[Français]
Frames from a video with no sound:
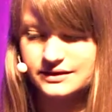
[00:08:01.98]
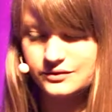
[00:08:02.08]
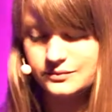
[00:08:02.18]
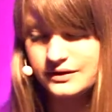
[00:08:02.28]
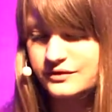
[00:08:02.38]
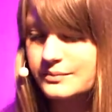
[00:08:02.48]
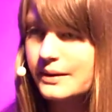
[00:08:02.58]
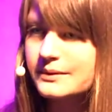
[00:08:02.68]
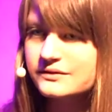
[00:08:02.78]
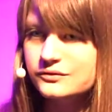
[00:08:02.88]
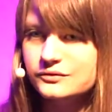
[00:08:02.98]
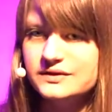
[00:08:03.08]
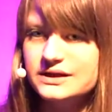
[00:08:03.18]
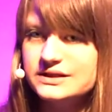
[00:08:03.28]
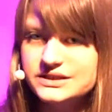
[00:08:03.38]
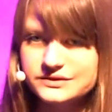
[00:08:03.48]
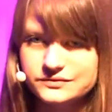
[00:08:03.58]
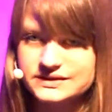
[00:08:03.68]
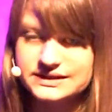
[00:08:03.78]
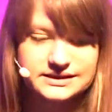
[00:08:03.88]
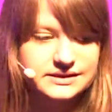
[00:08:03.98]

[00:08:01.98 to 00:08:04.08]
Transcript: et l'humain va permettre donc d'alléger tout ce qui